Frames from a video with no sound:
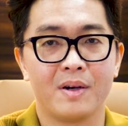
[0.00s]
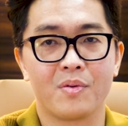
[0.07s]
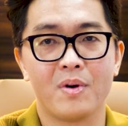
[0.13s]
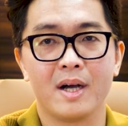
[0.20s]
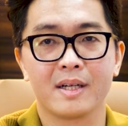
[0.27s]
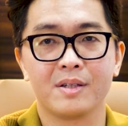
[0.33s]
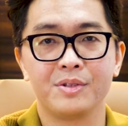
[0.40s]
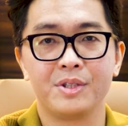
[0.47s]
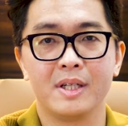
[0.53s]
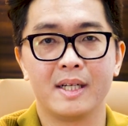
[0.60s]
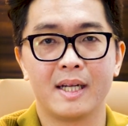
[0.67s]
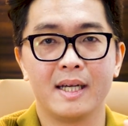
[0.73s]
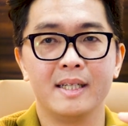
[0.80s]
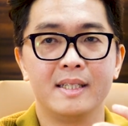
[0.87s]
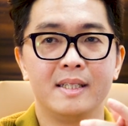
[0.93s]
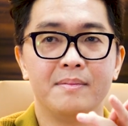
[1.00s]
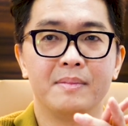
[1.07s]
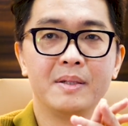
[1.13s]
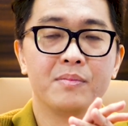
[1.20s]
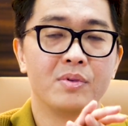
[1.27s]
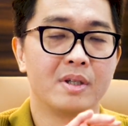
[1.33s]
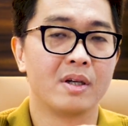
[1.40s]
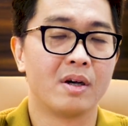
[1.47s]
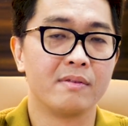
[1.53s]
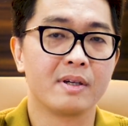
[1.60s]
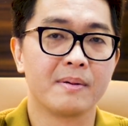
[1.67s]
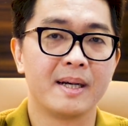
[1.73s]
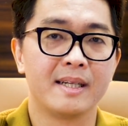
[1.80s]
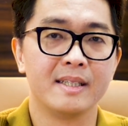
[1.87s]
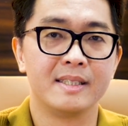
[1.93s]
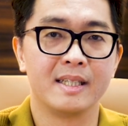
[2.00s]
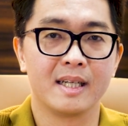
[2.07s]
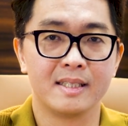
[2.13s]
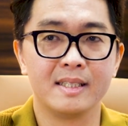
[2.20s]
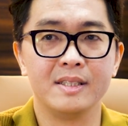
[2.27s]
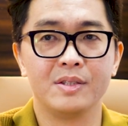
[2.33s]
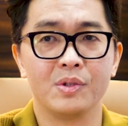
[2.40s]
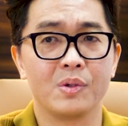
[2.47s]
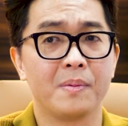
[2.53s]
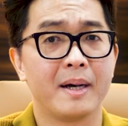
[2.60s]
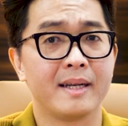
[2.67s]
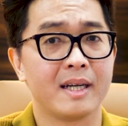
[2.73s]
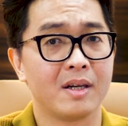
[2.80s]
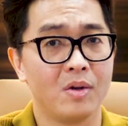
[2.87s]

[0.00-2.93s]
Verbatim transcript: và qua cái câu chuyện này thì mình muốn nói với các bạn đấy chính là gì dù các bạn